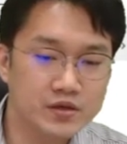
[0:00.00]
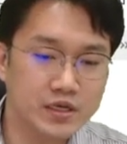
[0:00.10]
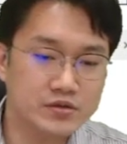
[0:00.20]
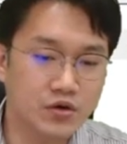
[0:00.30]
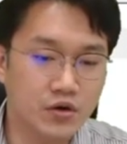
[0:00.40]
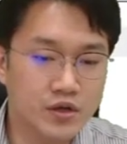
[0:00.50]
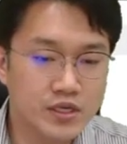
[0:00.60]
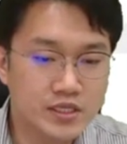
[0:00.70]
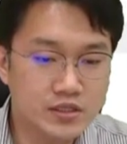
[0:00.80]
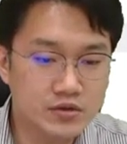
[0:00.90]
그래서
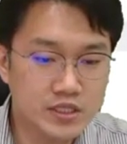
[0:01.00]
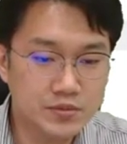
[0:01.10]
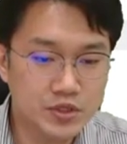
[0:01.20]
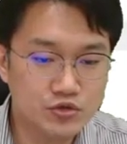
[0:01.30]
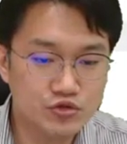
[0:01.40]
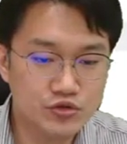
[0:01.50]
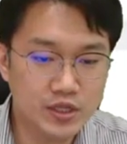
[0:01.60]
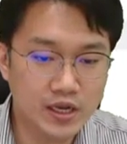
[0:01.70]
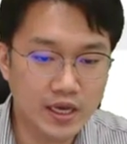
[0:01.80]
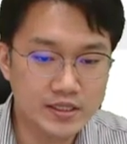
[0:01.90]
이런 이미
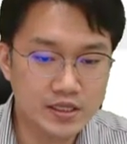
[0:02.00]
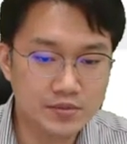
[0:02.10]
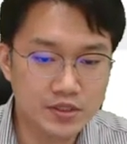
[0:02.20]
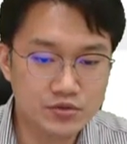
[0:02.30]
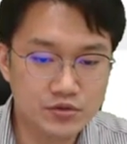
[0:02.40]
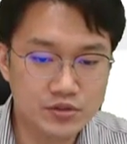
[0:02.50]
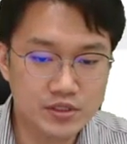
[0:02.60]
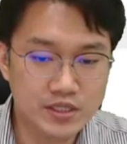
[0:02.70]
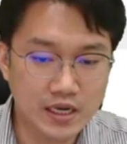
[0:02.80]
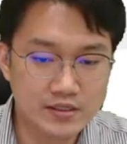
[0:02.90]
유출된 아이디나
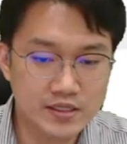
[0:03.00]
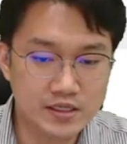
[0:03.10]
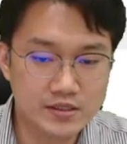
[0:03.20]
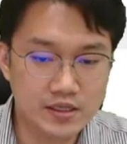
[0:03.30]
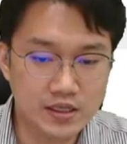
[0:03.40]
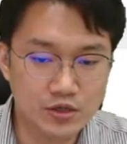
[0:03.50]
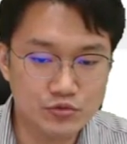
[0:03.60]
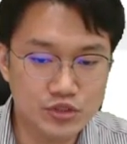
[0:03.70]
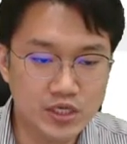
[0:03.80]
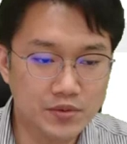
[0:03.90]
패스워드를 다른 사이트에다
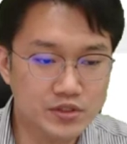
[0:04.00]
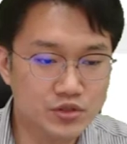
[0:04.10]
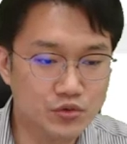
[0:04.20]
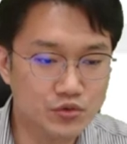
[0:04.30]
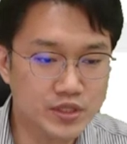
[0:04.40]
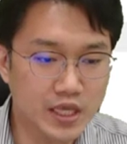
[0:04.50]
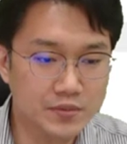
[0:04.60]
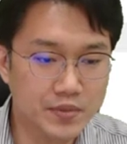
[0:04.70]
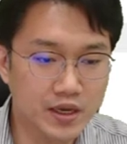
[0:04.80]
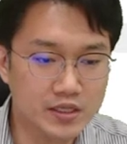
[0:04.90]
무차별적으로
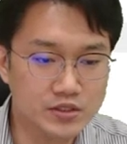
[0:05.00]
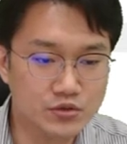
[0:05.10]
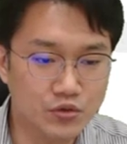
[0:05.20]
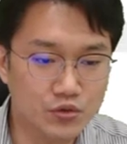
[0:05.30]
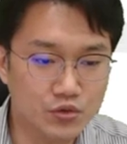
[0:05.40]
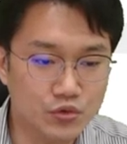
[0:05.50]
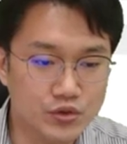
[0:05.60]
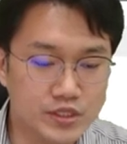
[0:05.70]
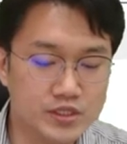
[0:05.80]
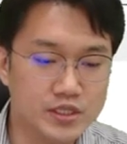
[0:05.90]
대입해 가지고
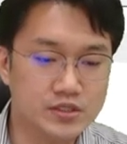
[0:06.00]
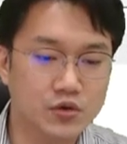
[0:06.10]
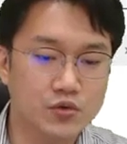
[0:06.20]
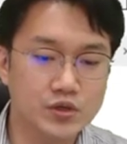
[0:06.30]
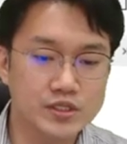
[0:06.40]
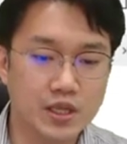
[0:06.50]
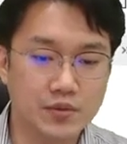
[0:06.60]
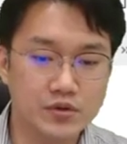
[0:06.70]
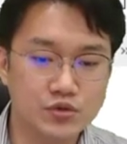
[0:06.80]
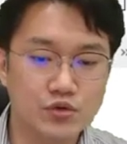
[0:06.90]
로그인들이 성공이
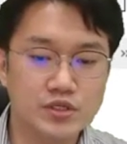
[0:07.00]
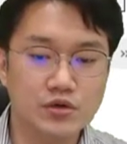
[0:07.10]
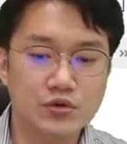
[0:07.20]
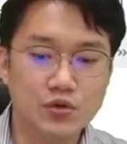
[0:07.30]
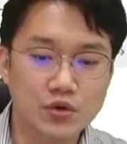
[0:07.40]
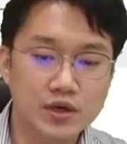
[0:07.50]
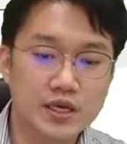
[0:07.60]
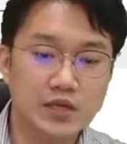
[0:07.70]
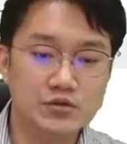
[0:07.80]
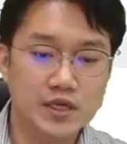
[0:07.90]
되면은 또 그걸로
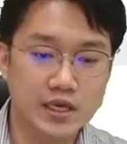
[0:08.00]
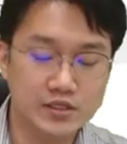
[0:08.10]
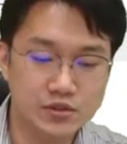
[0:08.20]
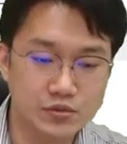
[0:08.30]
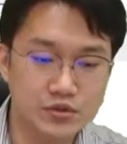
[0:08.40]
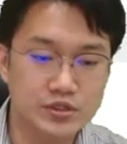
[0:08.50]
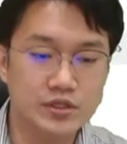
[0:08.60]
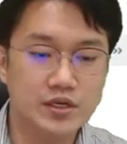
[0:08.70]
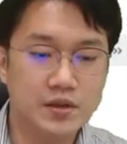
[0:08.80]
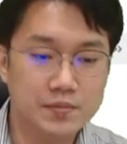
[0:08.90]
계속
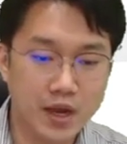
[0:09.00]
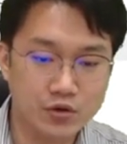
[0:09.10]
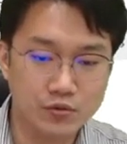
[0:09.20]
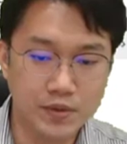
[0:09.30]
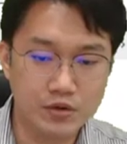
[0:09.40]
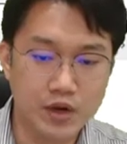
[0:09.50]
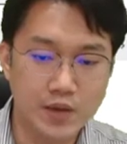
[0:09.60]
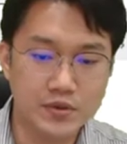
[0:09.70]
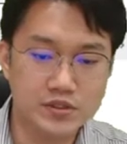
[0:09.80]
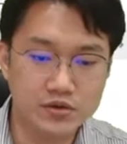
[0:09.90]
개인정보들을 파고 파고
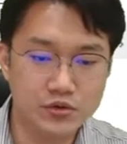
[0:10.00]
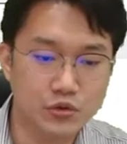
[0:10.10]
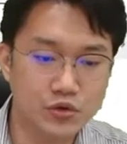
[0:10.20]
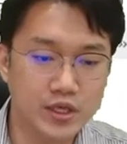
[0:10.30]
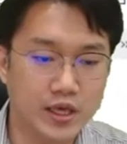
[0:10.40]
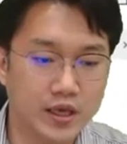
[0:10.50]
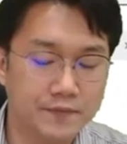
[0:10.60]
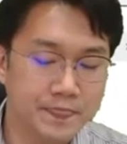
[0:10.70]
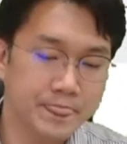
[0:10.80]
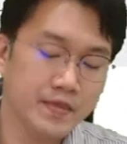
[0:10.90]
하면서
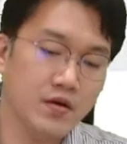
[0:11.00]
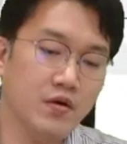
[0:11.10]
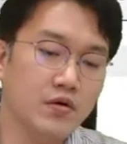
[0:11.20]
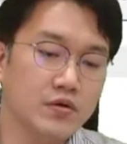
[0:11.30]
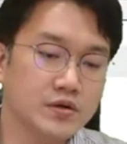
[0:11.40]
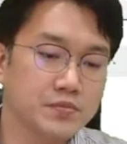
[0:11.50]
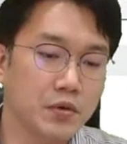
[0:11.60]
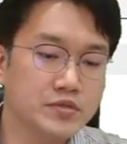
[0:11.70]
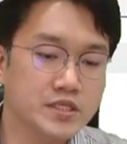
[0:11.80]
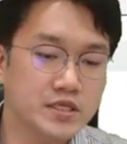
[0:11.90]
이렇게 어,
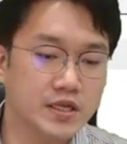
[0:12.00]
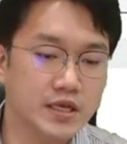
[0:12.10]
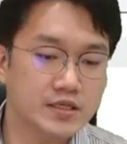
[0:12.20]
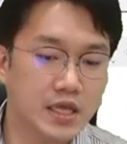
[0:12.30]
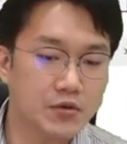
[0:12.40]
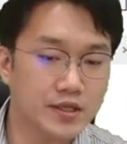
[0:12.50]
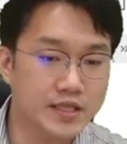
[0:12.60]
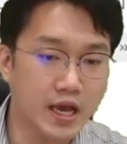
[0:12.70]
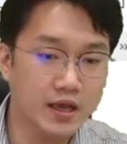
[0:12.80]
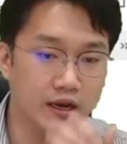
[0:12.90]
범죄자들이
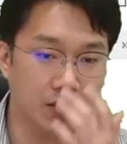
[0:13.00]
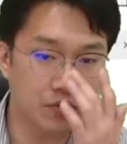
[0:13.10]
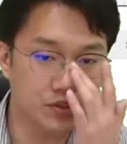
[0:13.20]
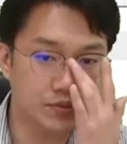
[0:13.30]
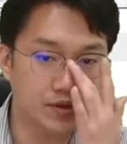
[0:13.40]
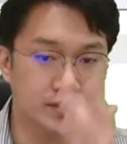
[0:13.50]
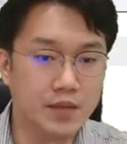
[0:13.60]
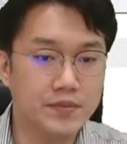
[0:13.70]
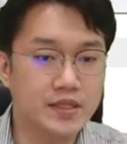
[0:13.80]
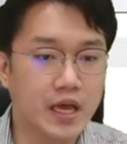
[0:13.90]
사용한다 라고 보시면
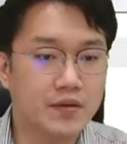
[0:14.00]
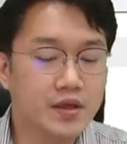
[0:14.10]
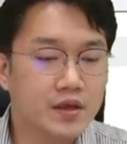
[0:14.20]
됩니다